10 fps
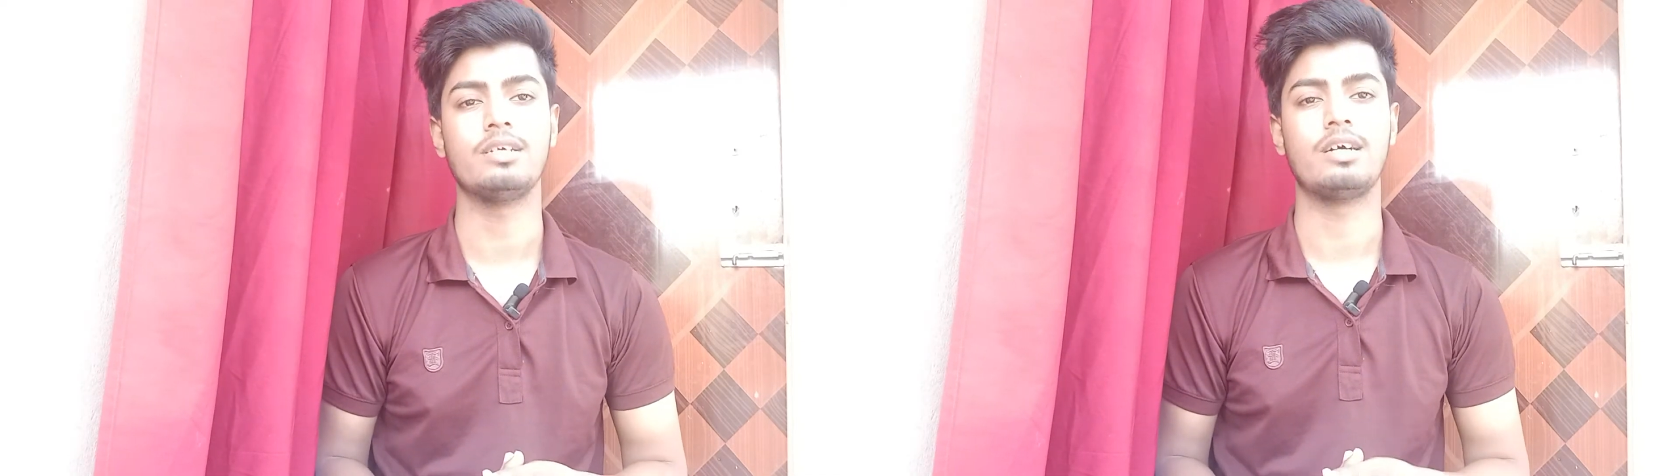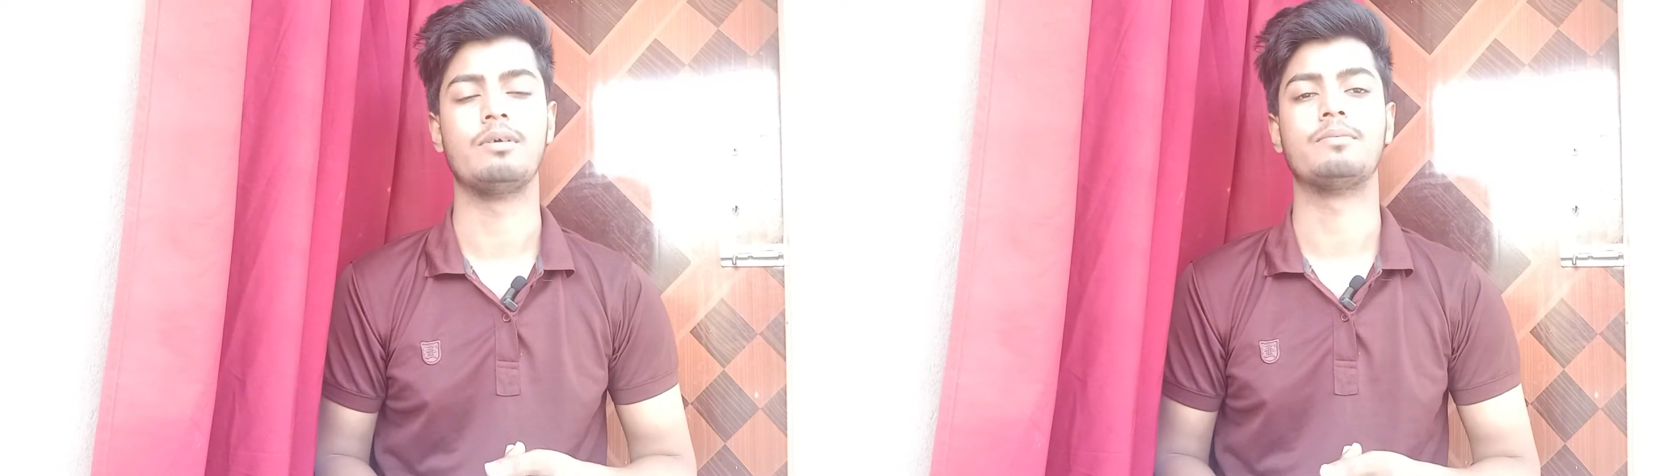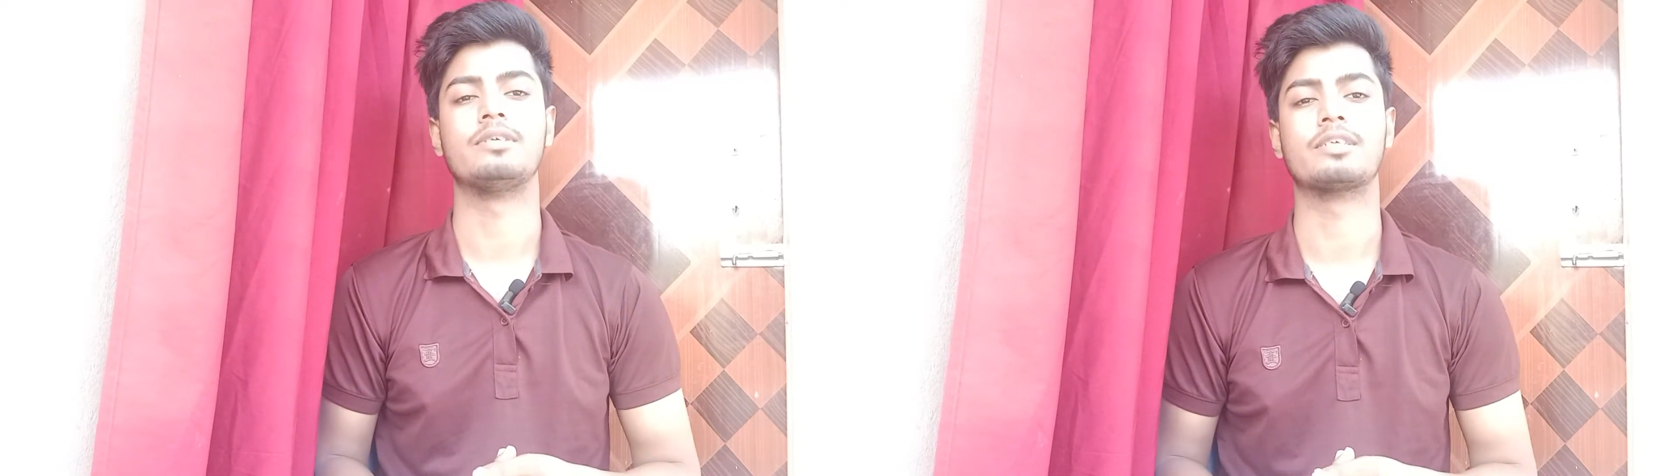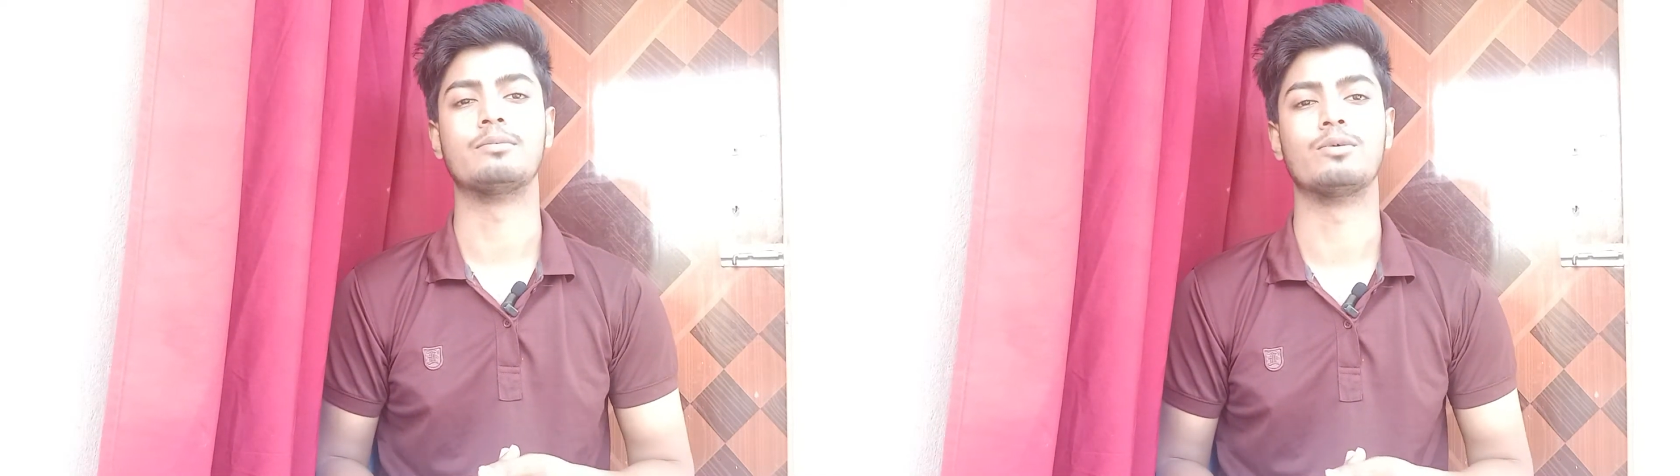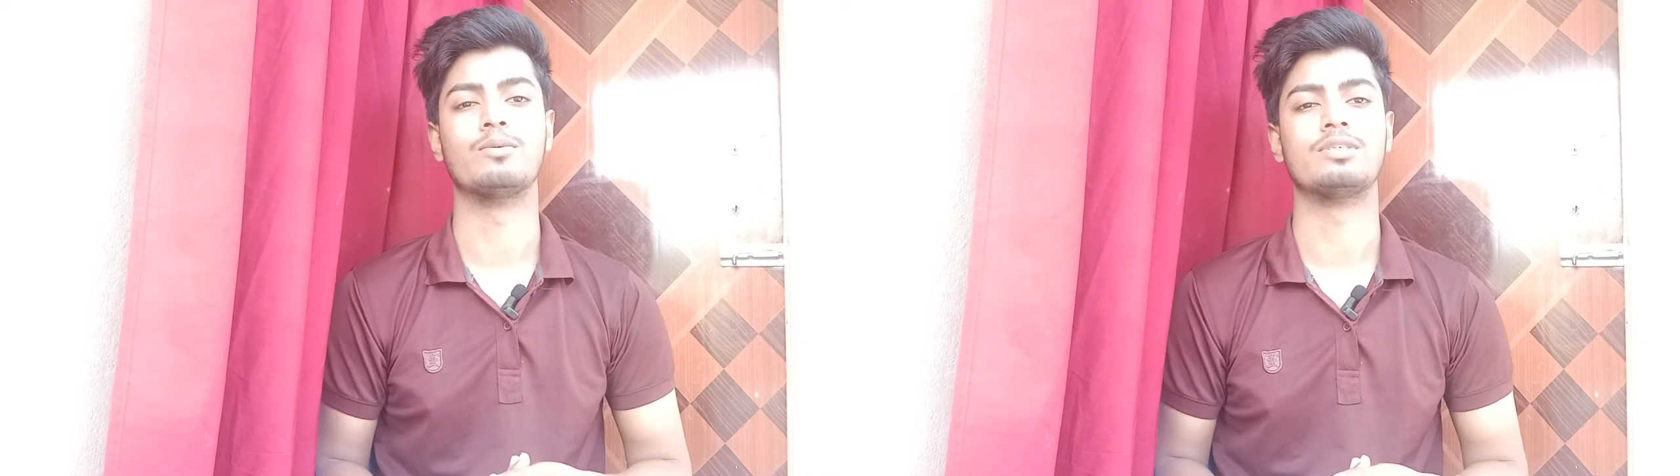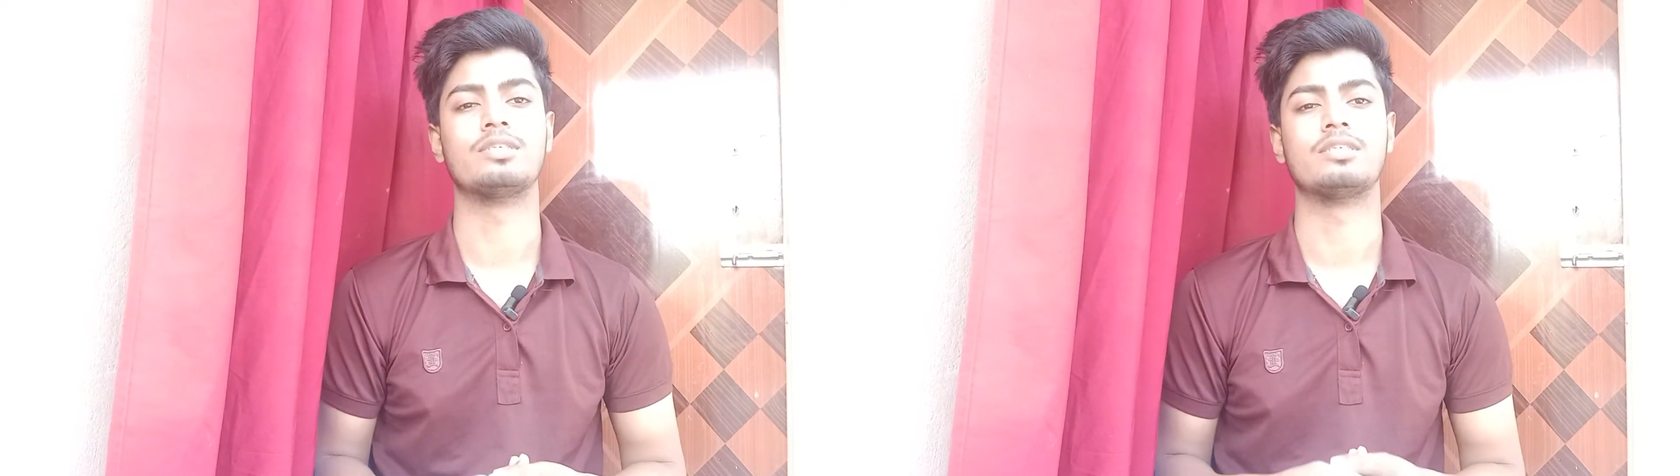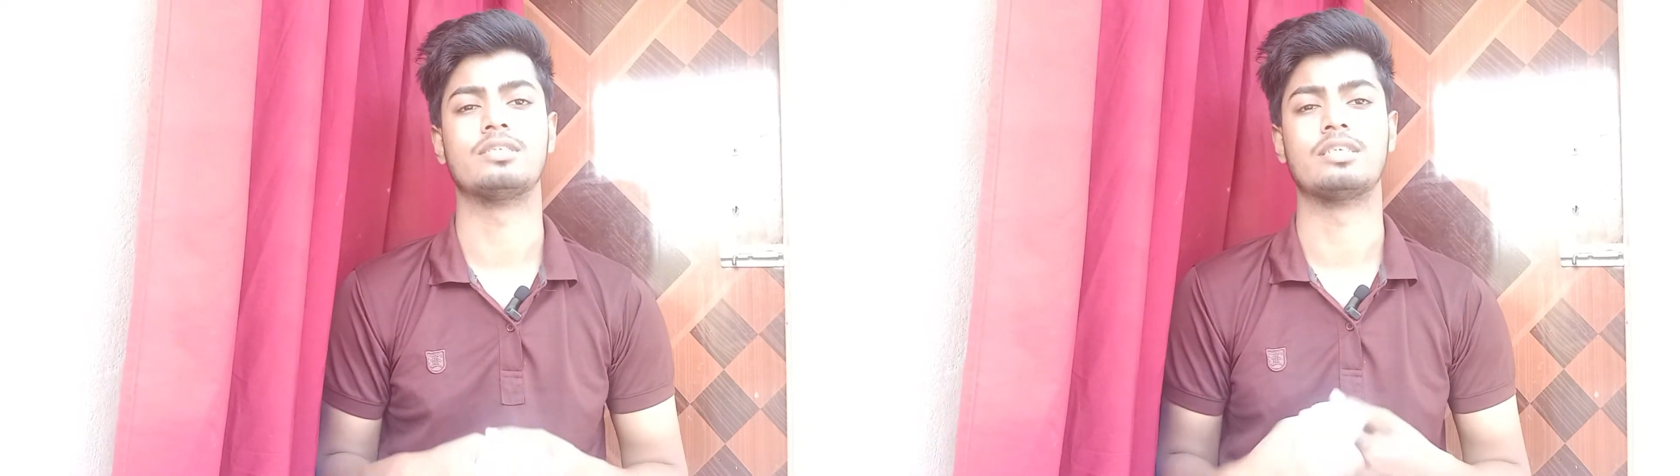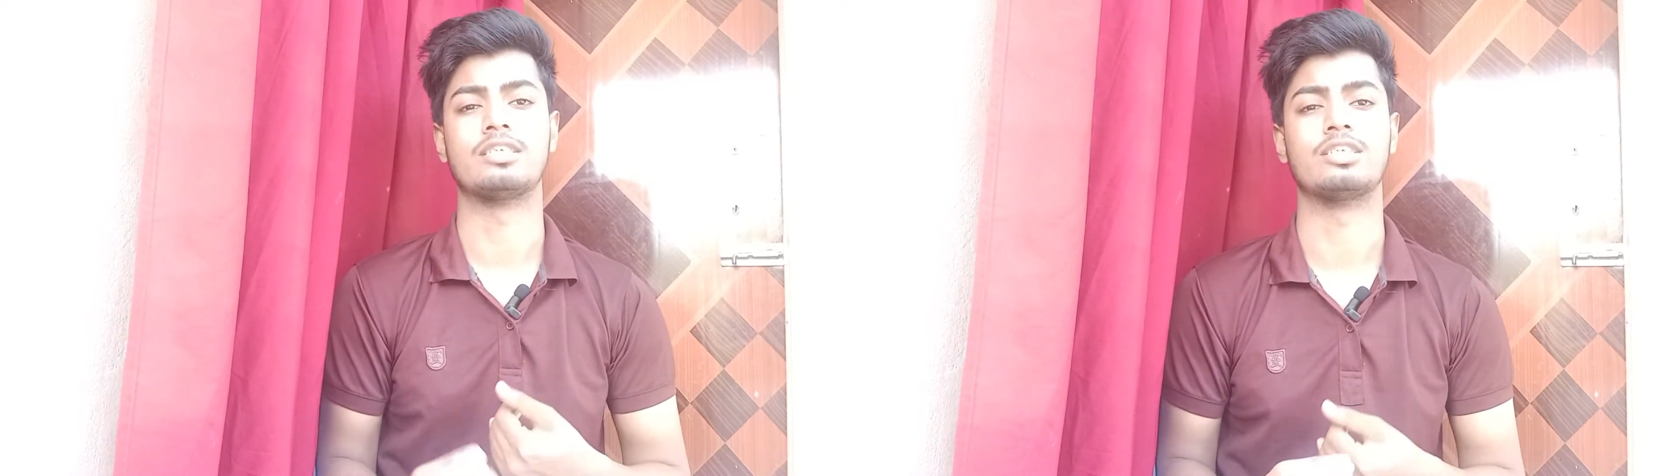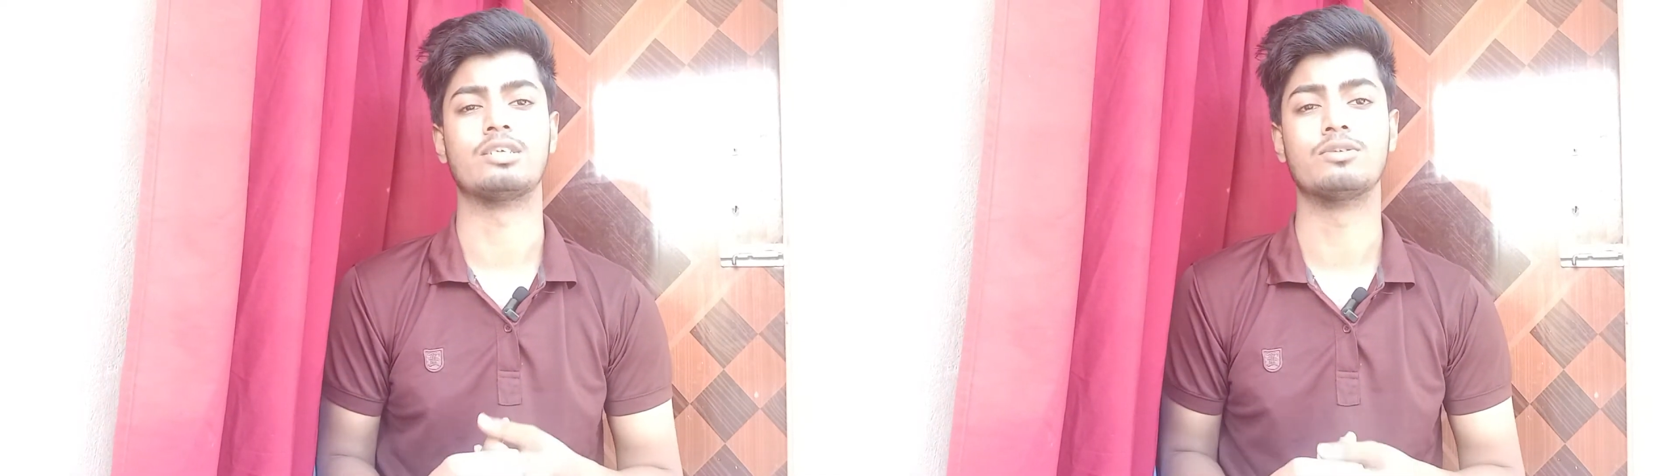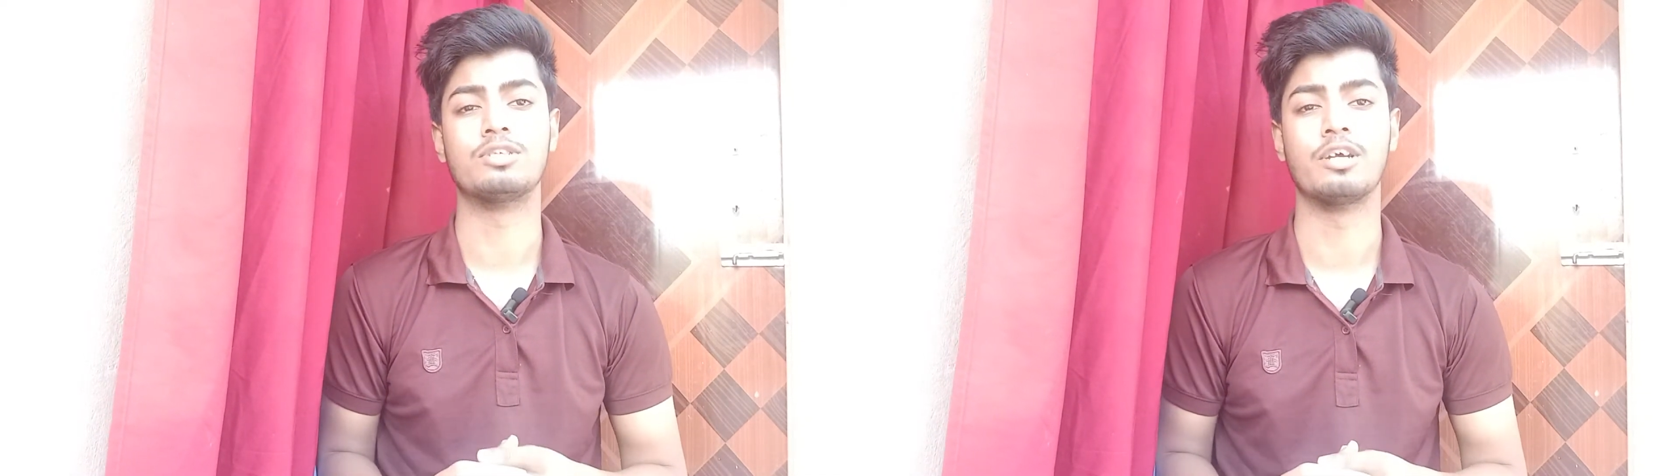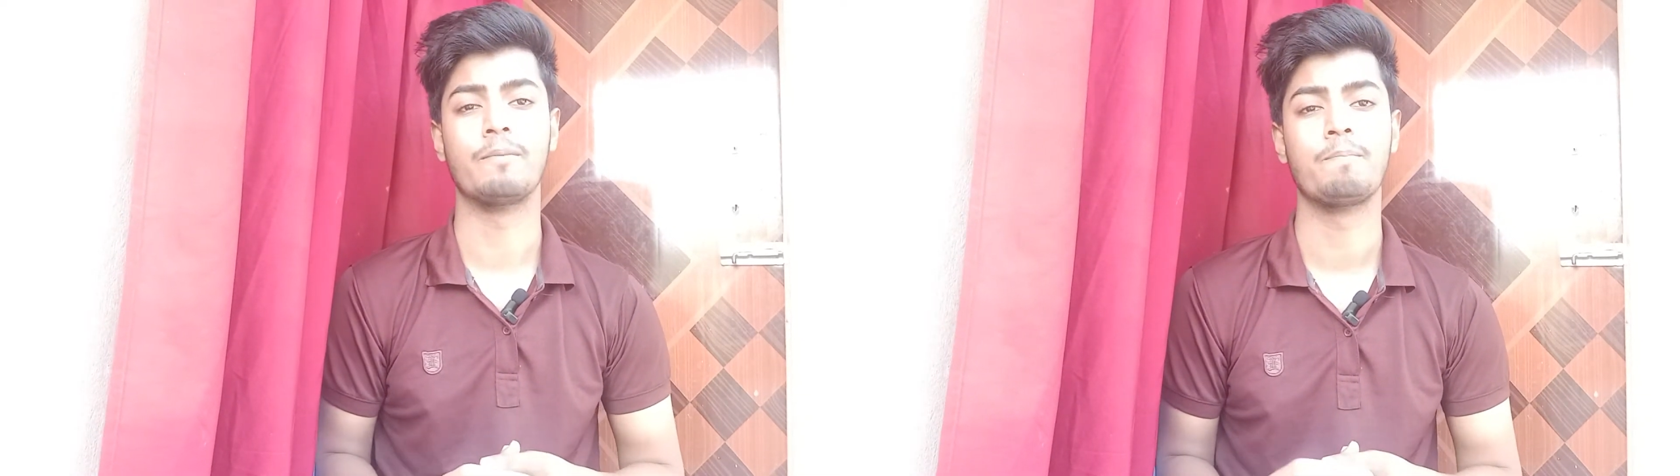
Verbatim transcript: আমি আপনাদেরকে বলবো যে যেটা সেটা হচ্ছে